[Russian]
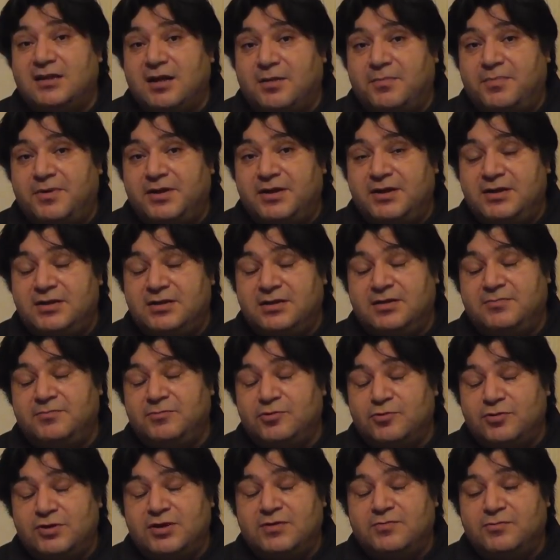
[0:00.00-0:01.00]
Добрынин и
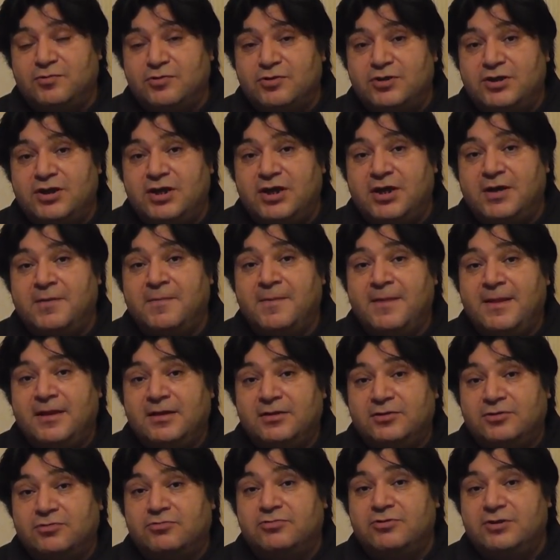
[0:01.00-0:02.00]
многие-многие
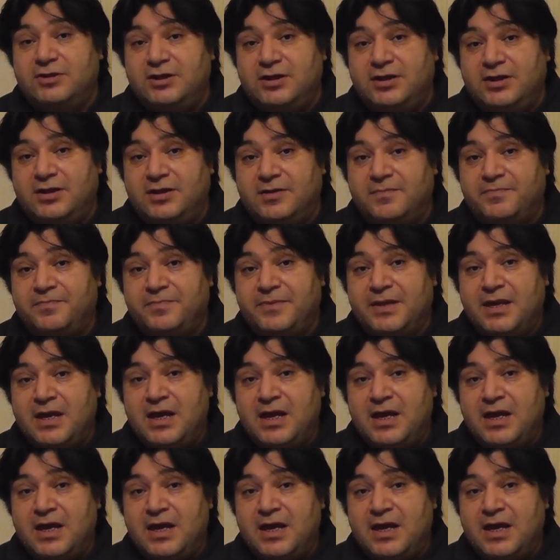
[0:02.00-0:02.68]
другие.